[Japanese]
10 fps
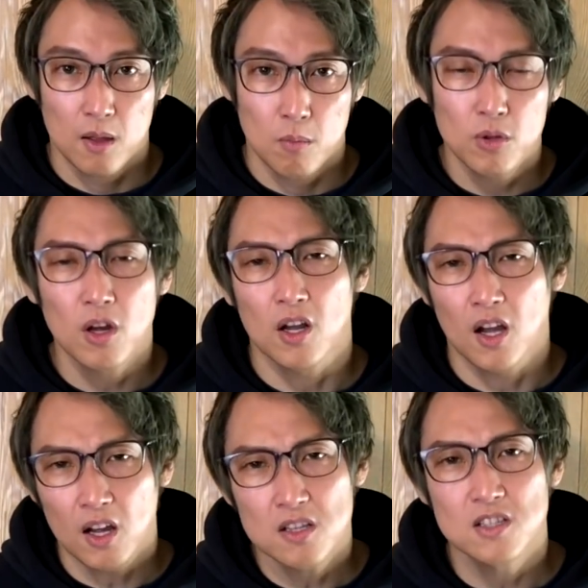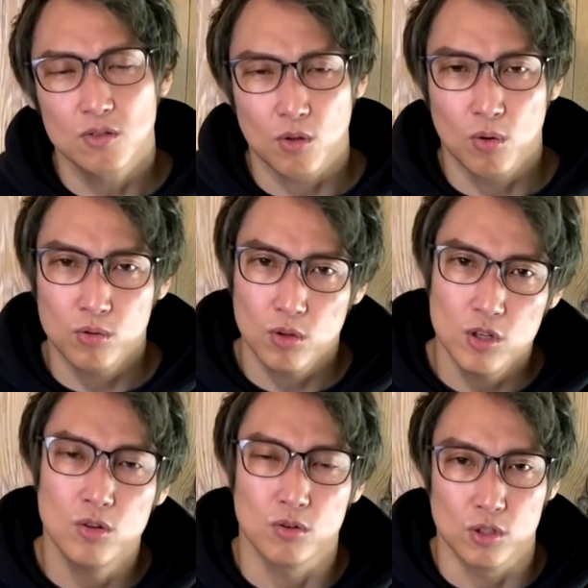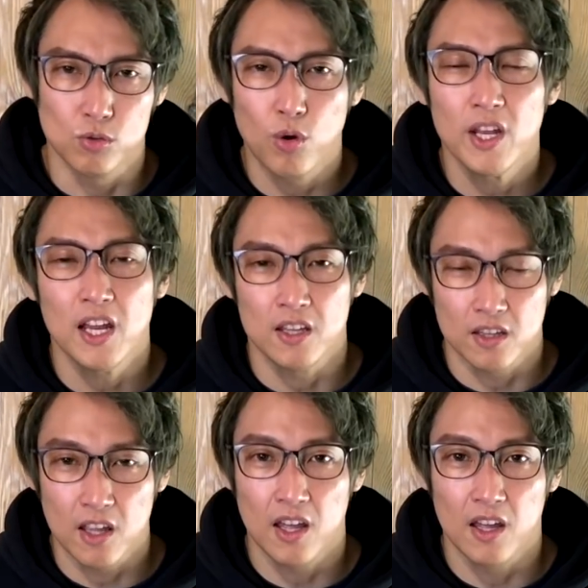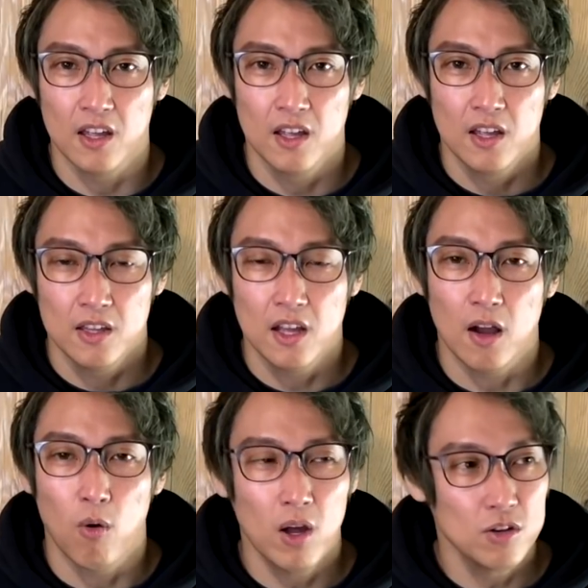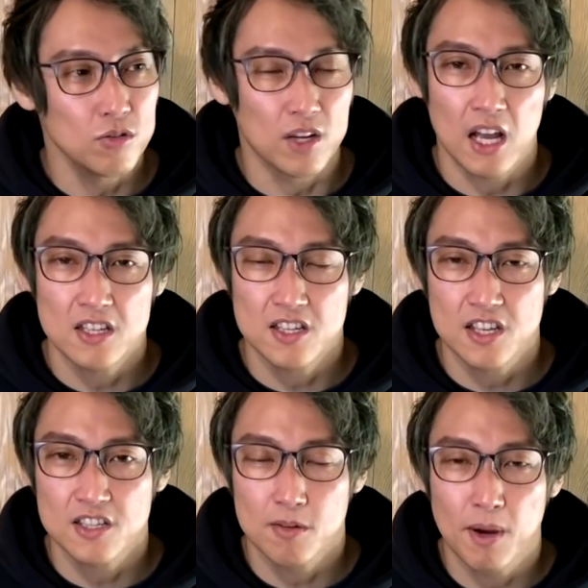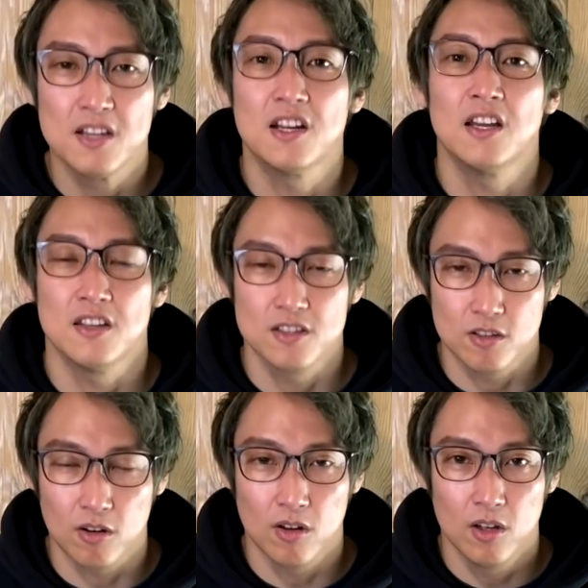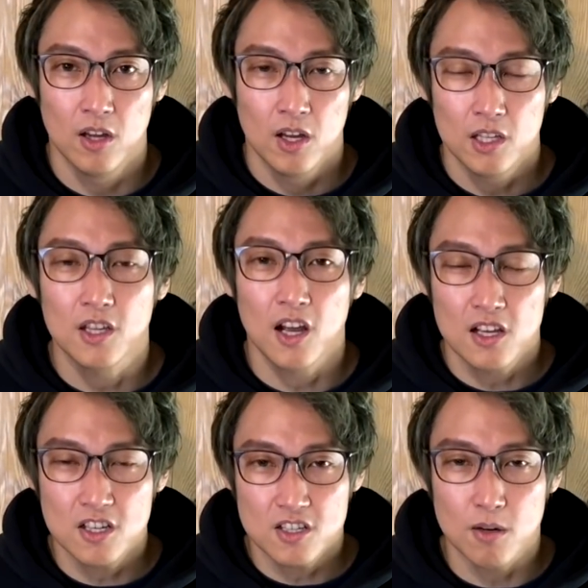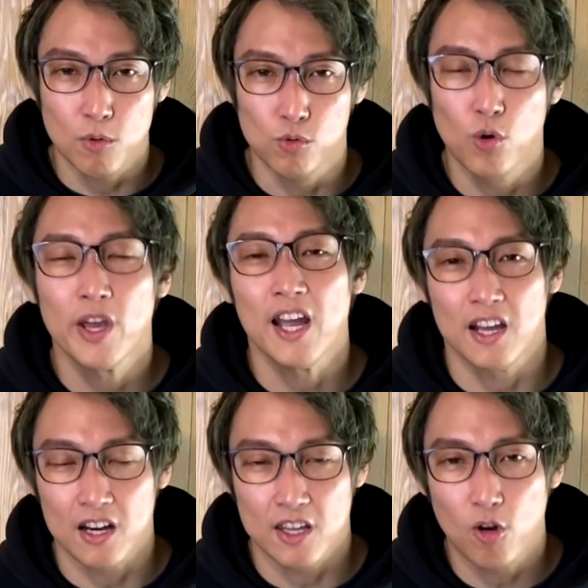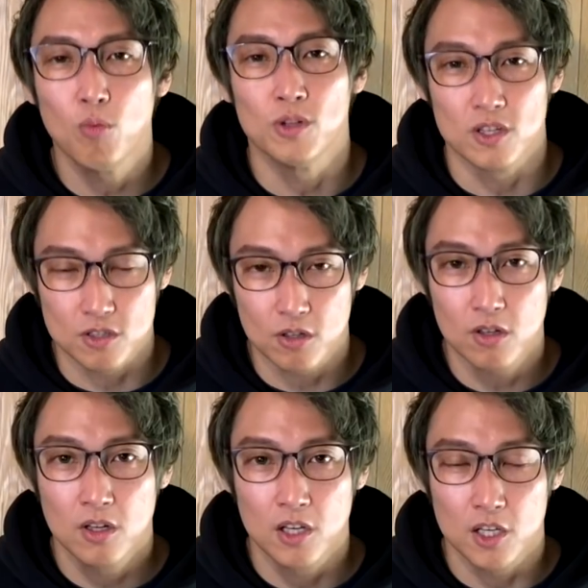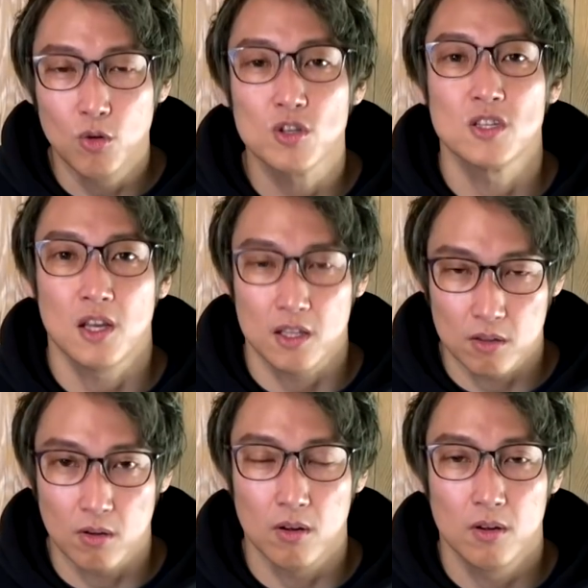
もうだからかかっちゃうと本当にひどくて動けないんで、なんか他の人に感染させてる場合じゃないんですよ。だって感染したらもう動けないから寝込むでしょ移動しないと。